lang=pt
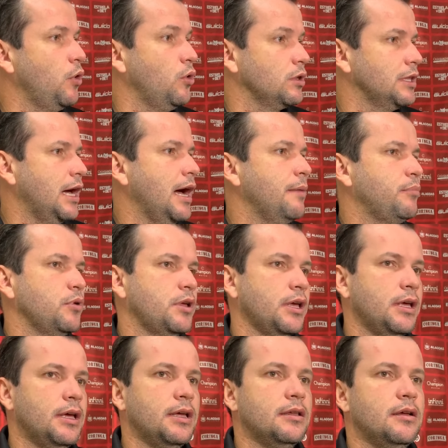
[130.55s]
rodar,
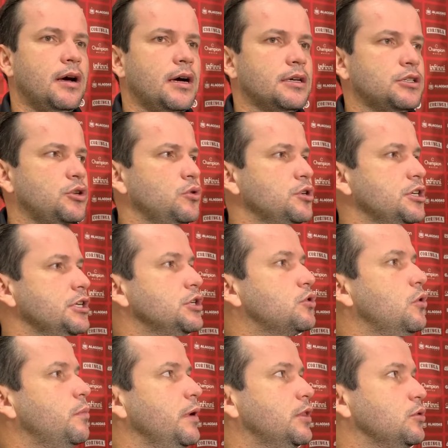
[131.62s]
porque acho que hoje a gente
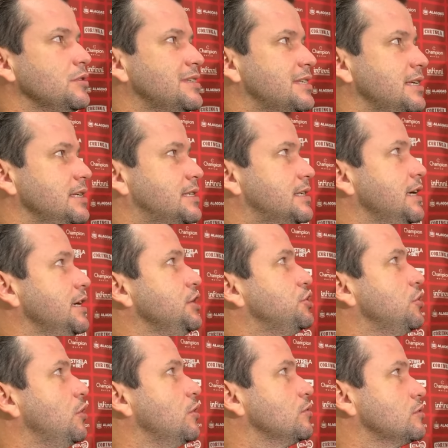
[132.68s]
completou 16
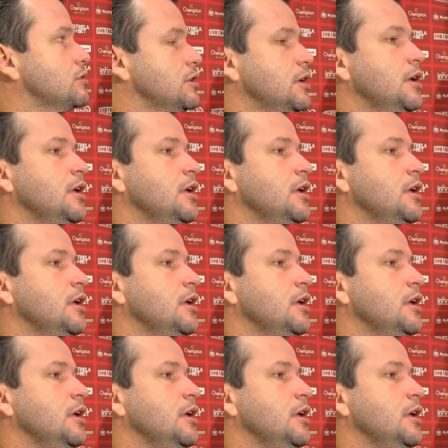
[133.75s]
jogos